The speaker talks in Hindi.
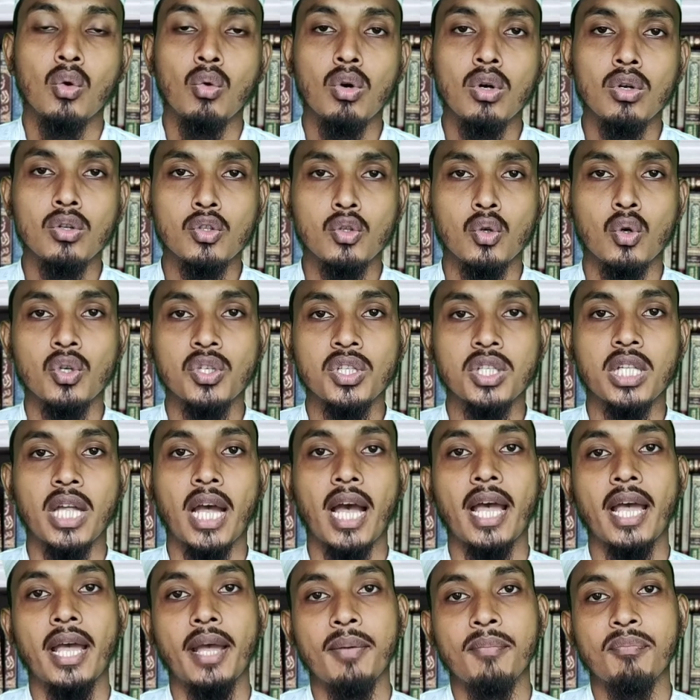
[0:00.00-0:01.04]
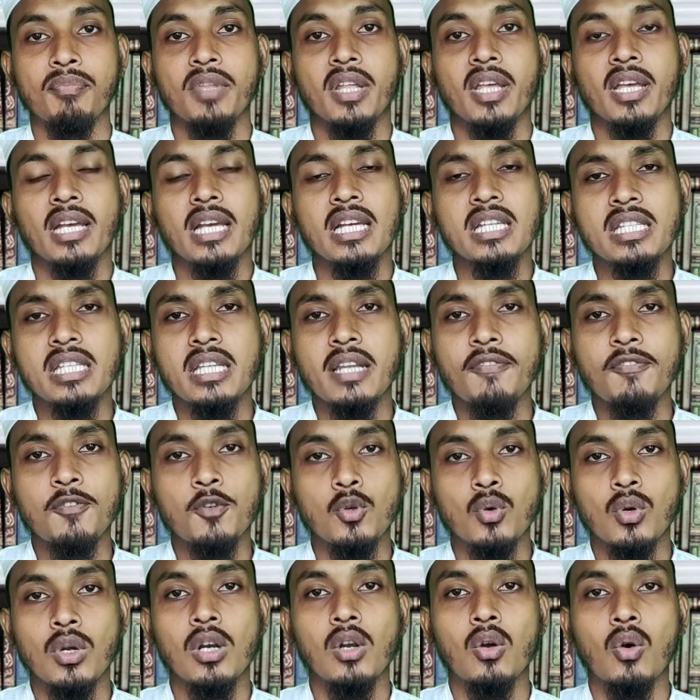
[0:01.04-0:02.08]
तो वो सोचता है कि सिर्फ
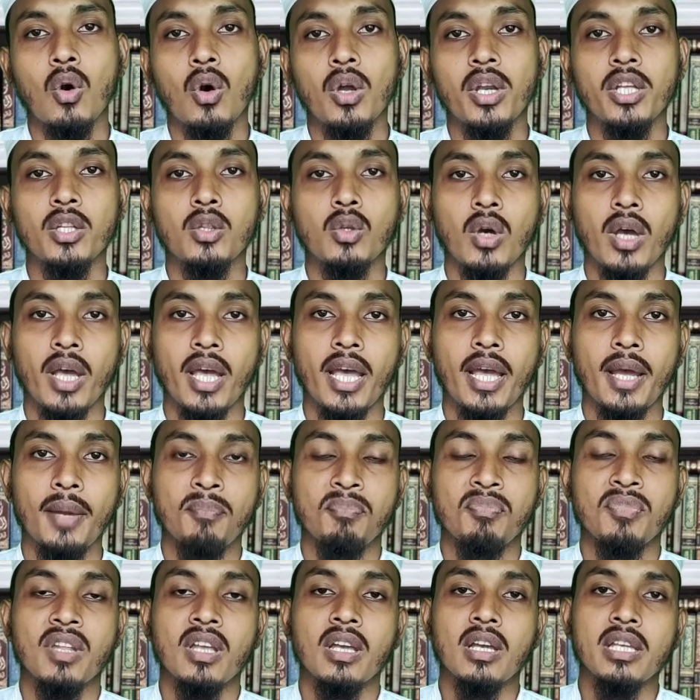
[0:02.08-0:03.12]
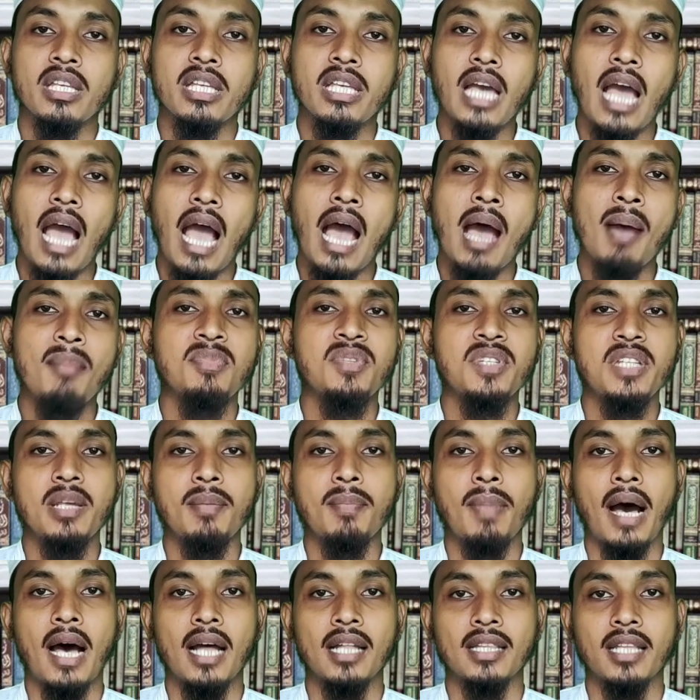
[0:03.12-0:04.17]
चुगलखोरी तो है यह आम सी
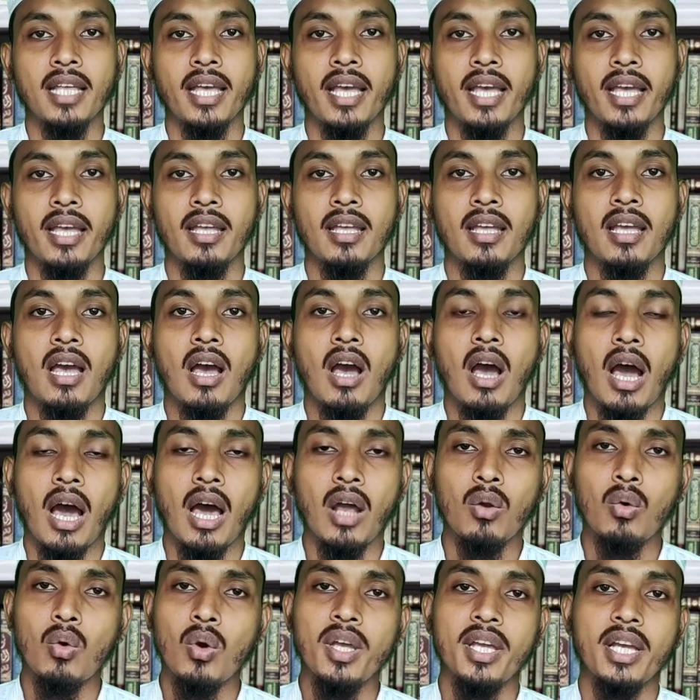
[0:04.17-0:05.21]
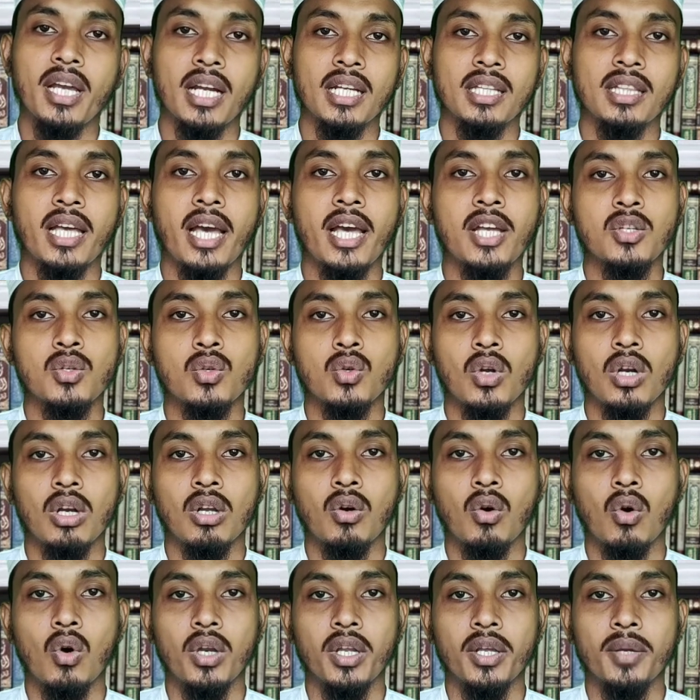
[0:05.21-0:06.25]
बात है हर कोई करता है
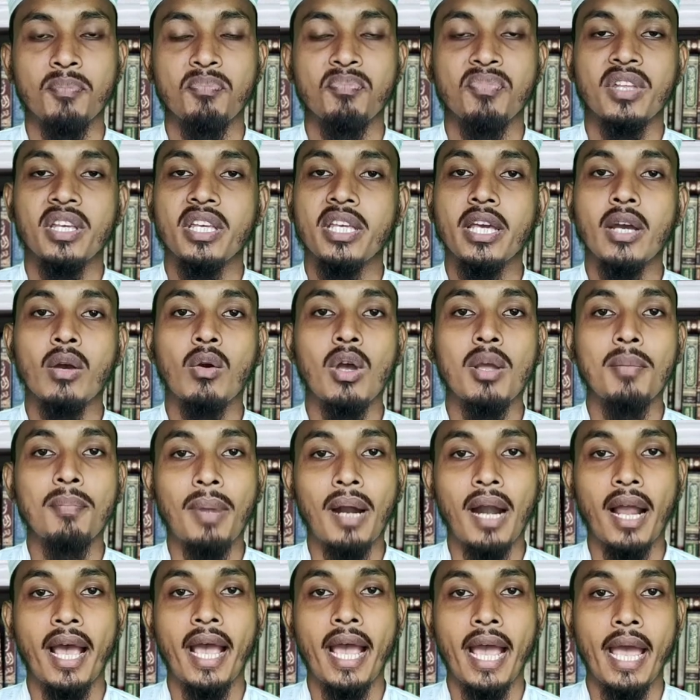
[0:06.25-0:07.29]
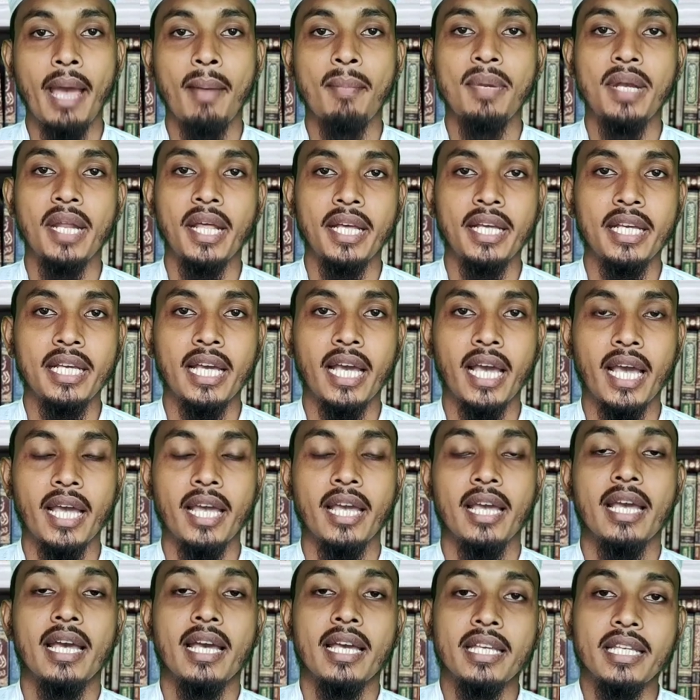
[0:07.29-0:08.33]
चुगलखोरी ये कोई बड़ा ऐब नहीं है
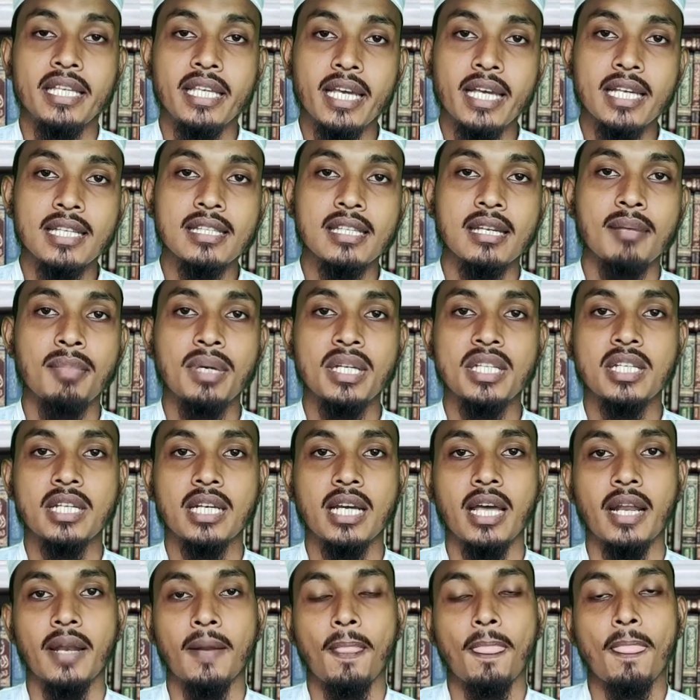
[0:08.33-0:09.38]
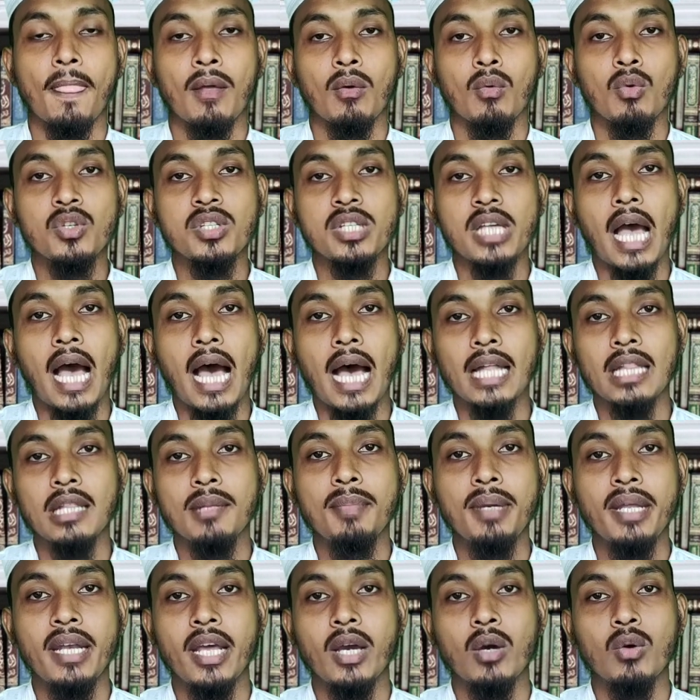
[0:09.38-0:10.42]
ये समझकर उस
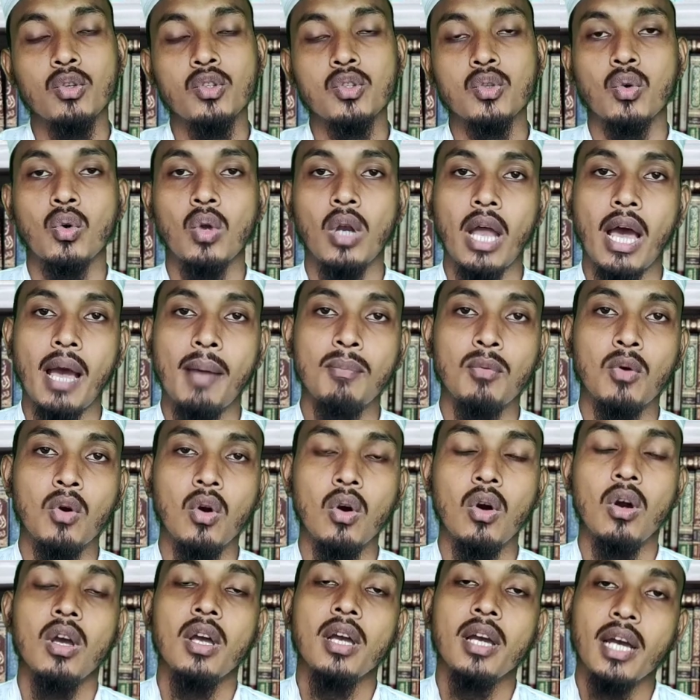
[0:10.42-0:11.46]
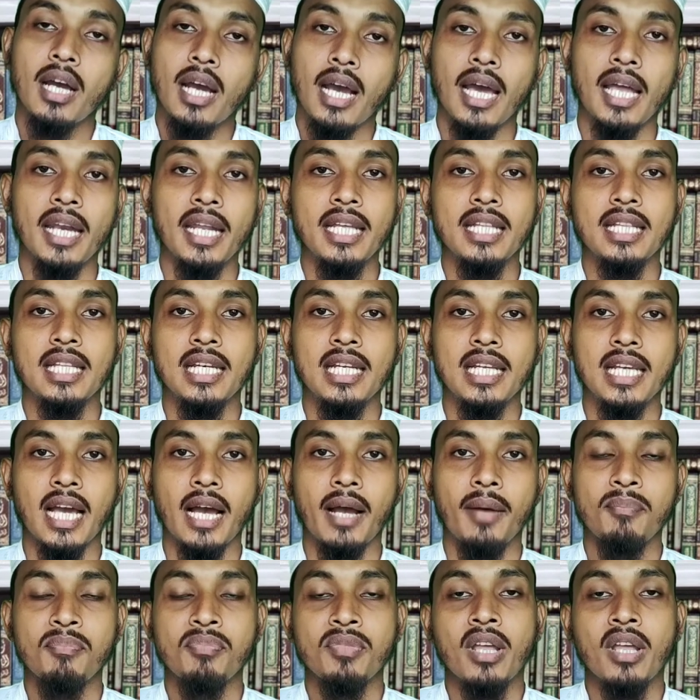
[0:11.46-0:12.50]
आदमी ने उस गुलाम को ख़रीद लिया